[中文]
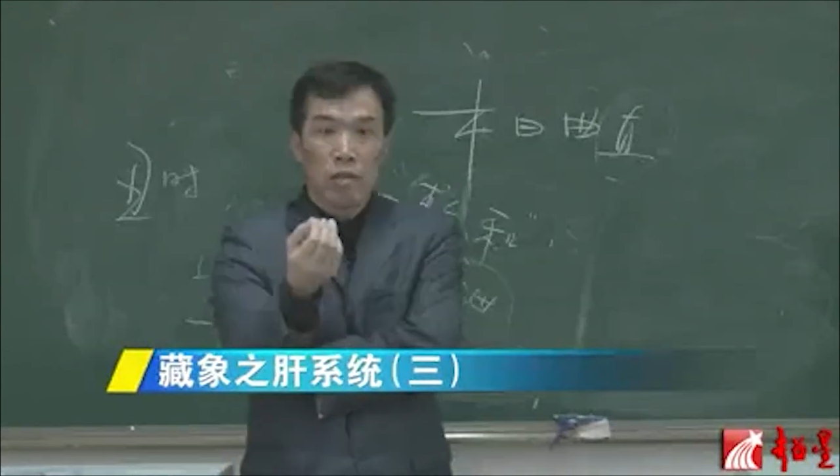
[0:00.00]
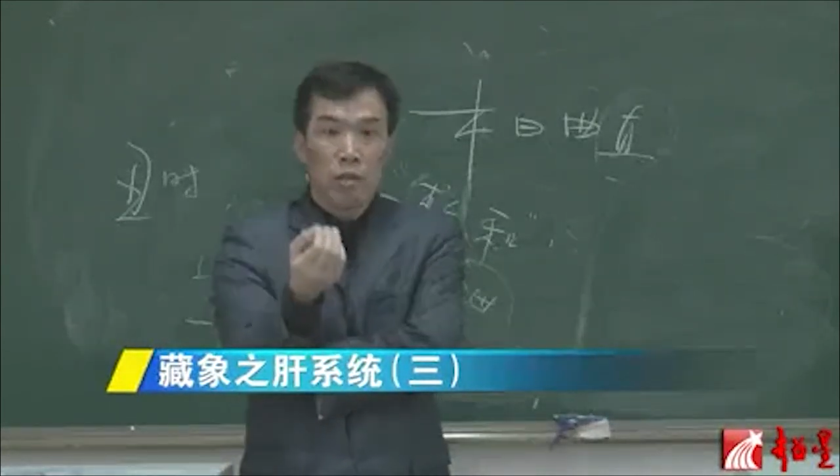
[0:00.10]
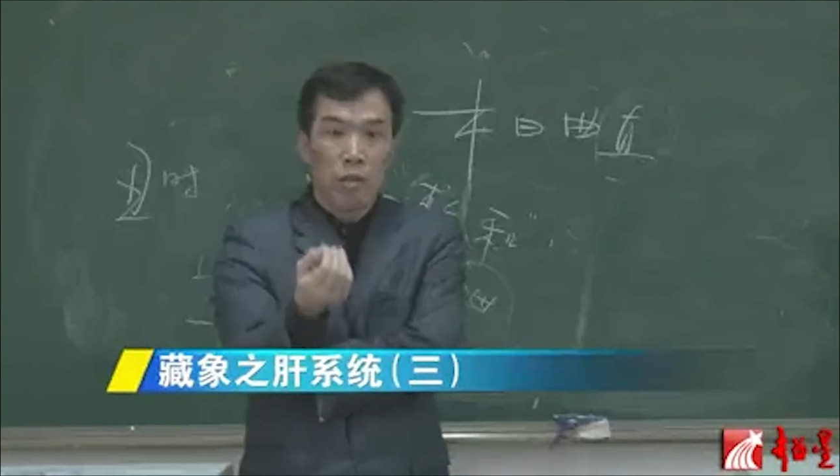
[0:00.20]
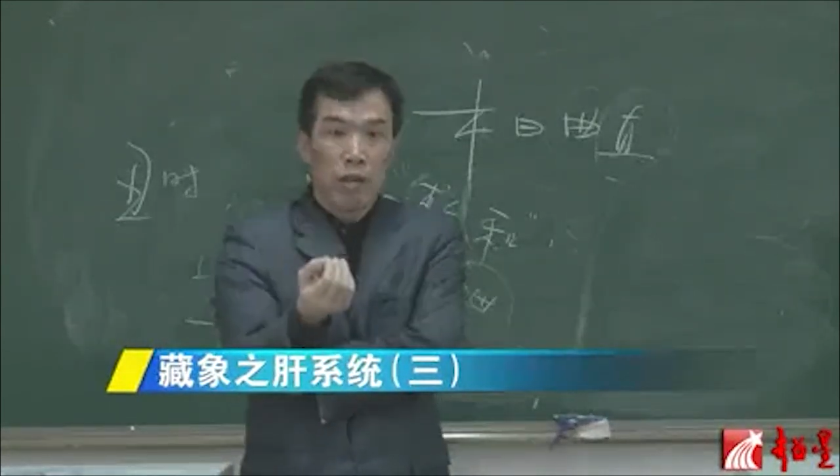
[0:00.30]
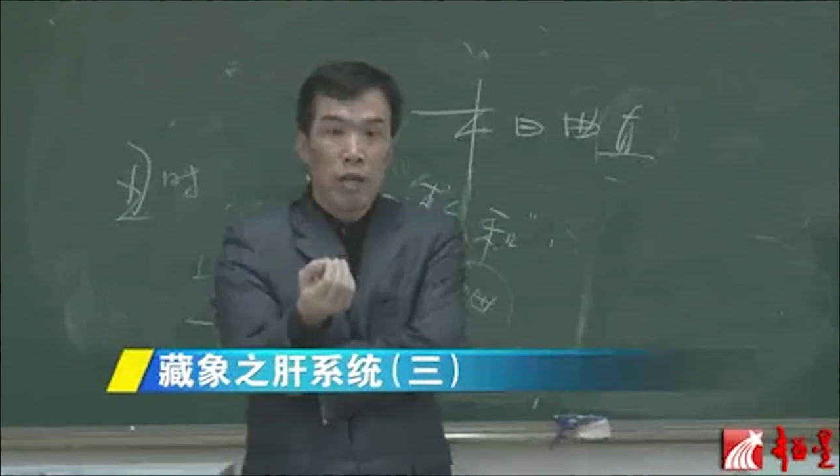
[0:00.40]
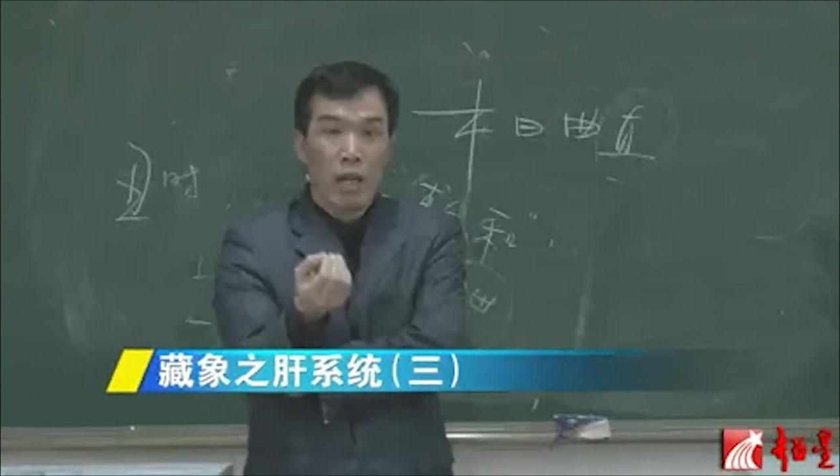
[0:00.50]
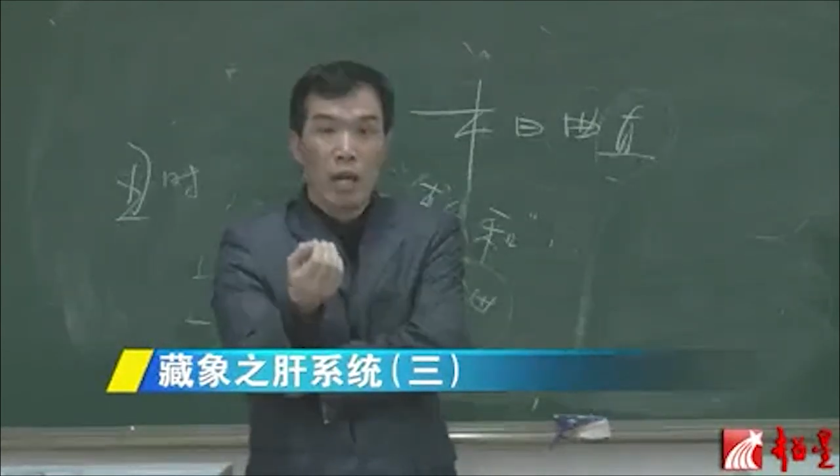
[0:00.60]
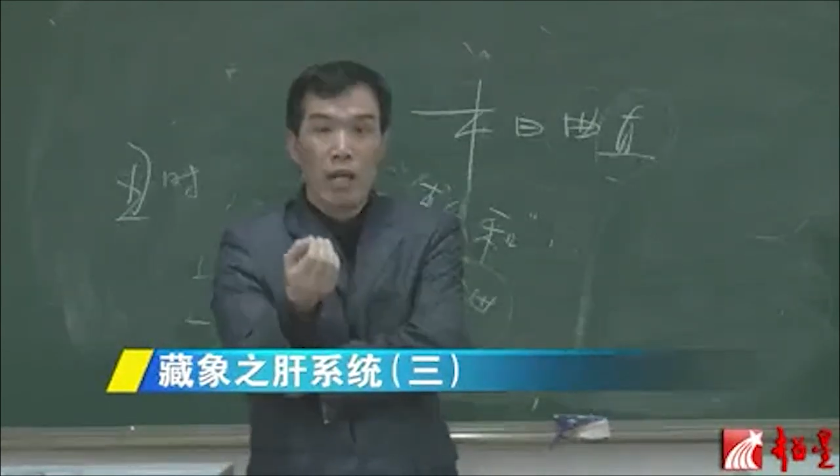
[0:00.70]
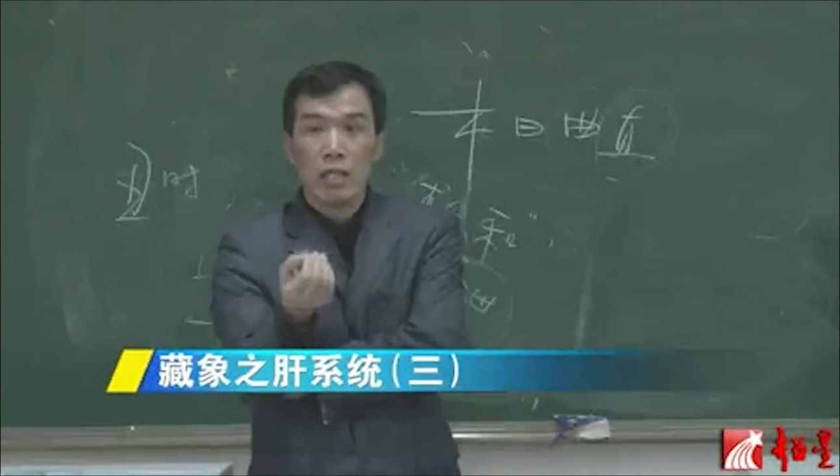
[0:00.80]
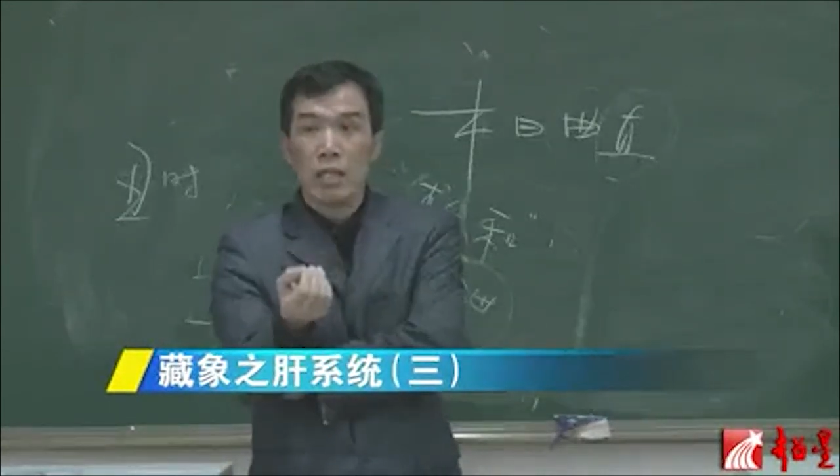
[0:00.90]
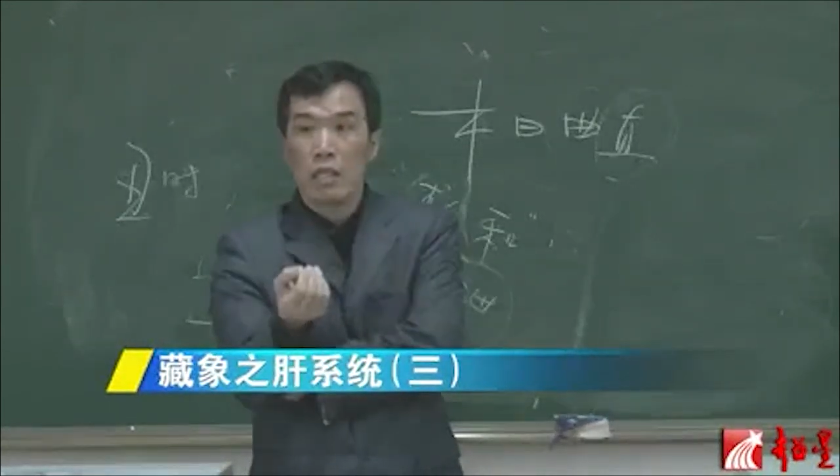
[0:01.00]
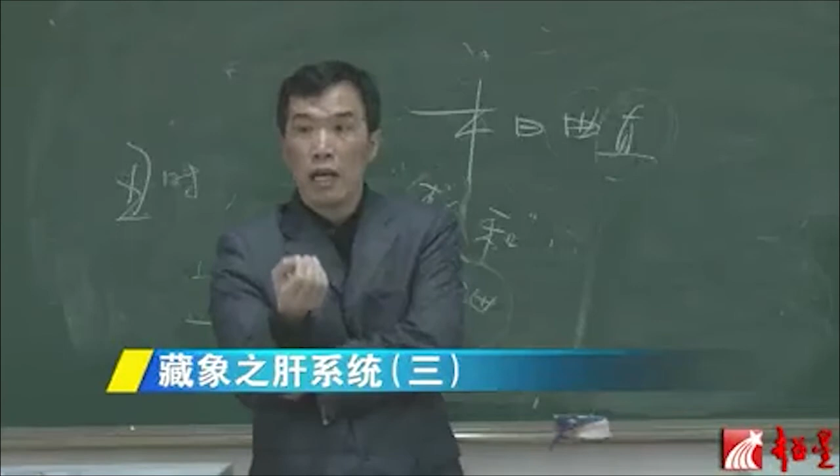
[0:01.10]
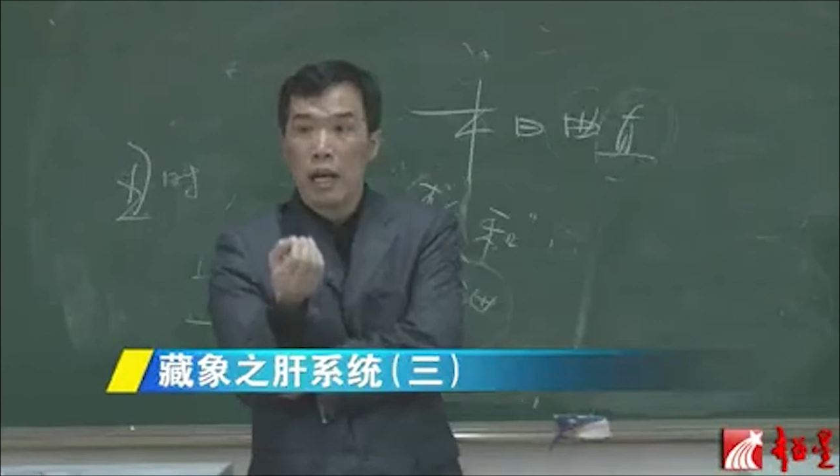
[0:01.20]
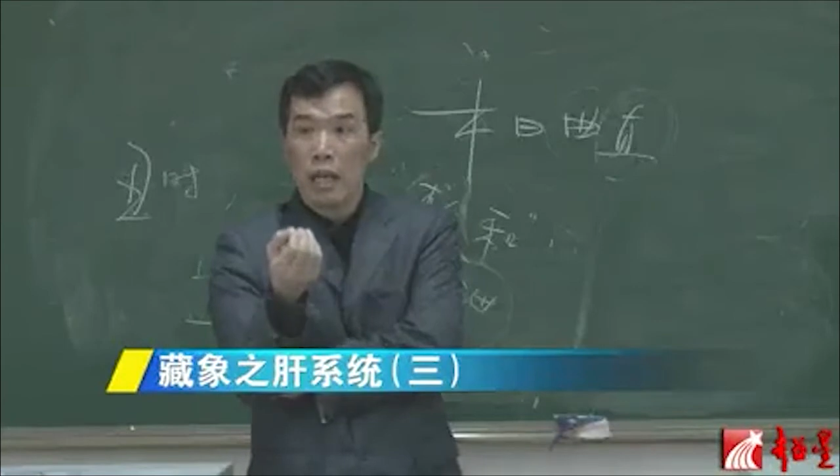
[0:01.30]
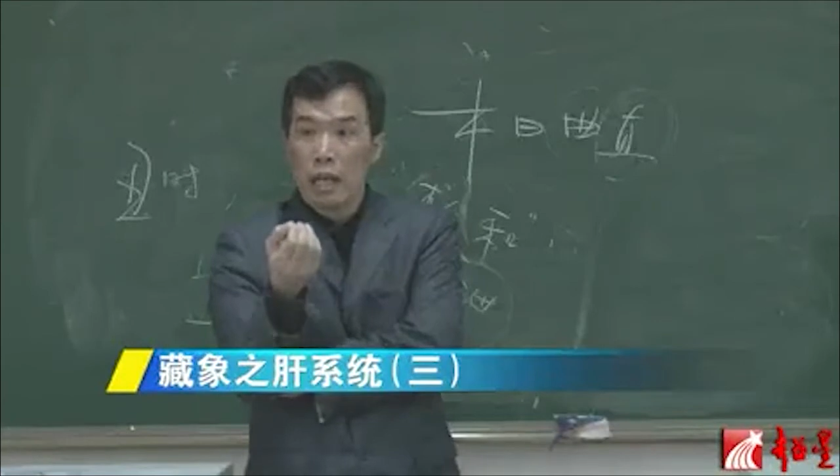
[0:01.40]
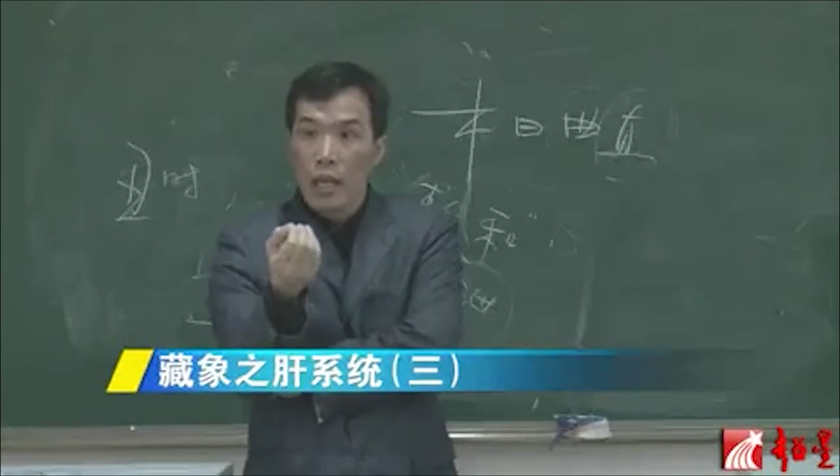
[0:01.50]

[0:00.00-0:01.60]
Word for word: 就回来营养